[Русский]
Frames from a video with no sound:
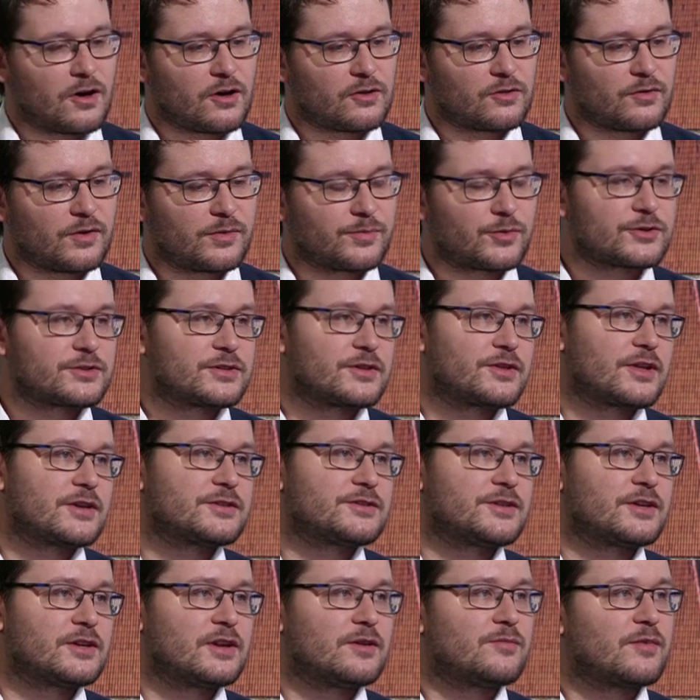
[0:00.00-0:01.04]
Э, ну, мы просто
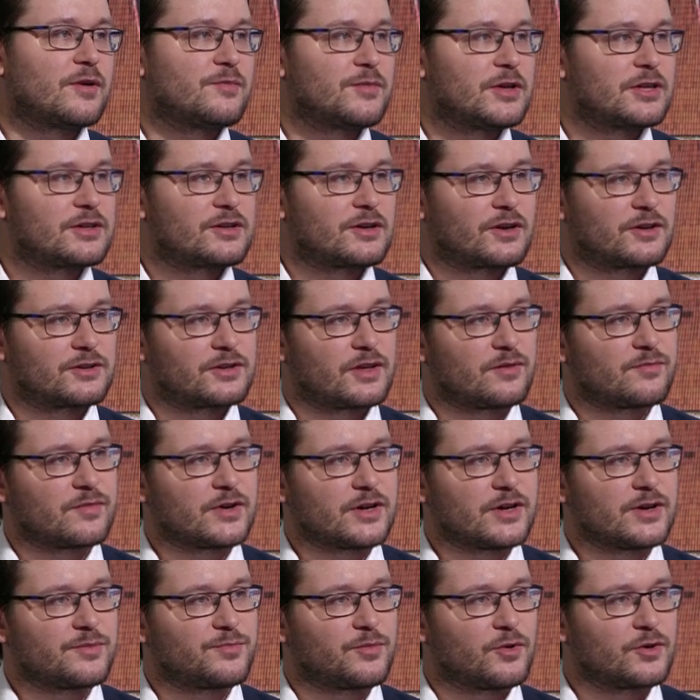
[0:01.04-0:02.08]
достигли момента, когда
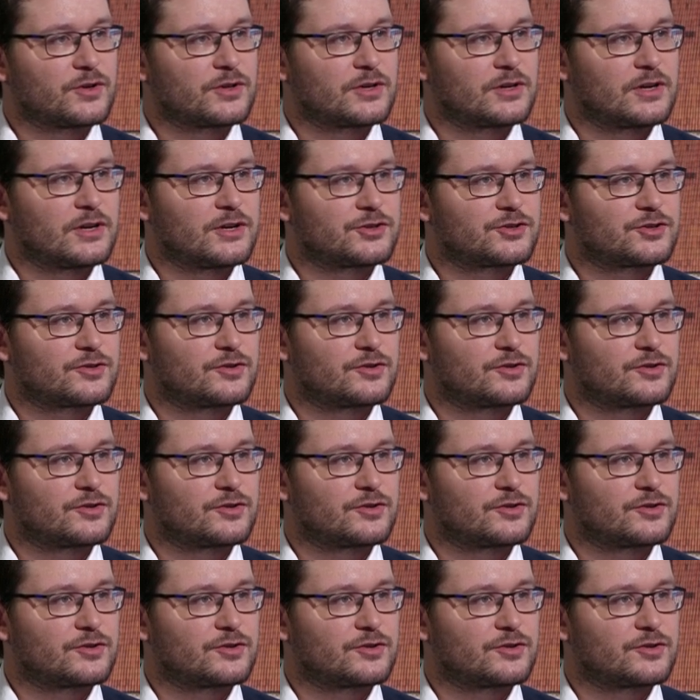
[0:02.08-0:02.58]
мы поняли,